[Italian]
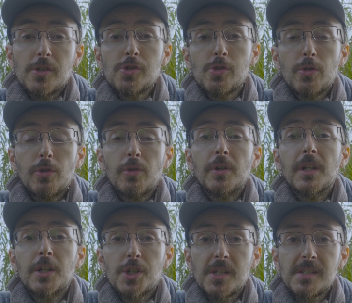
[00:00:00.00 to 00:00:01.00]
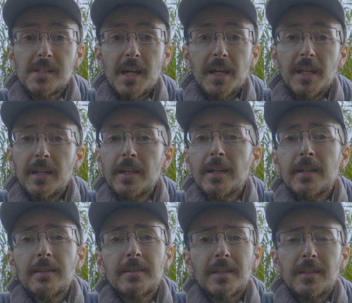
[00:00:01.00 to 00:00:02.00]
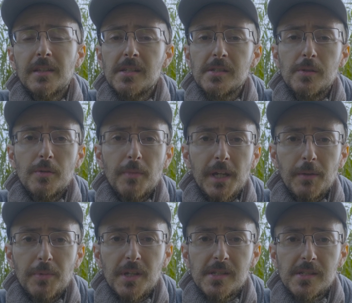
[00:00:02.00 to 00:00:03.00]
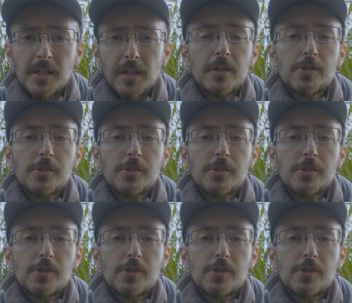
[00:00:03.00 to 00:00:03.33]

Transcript: sono necessari tantissimi megapixel.